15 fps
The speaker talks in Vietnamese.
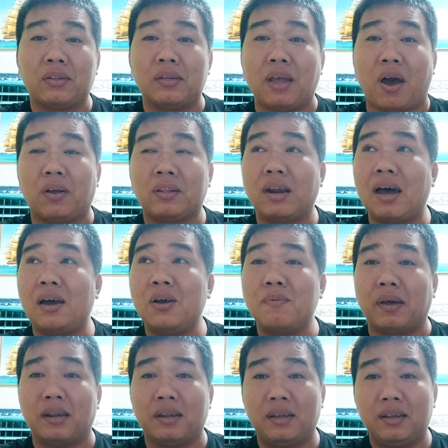từ nhỏ tới lớn của
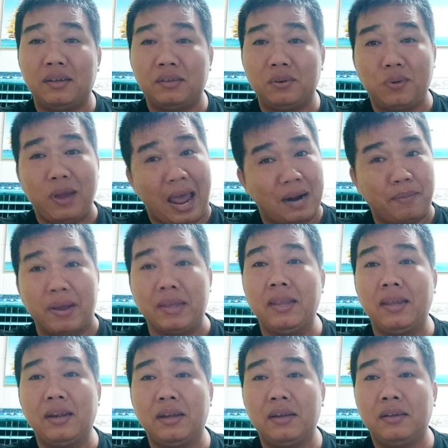mình đó nuôi gà là bị gì đó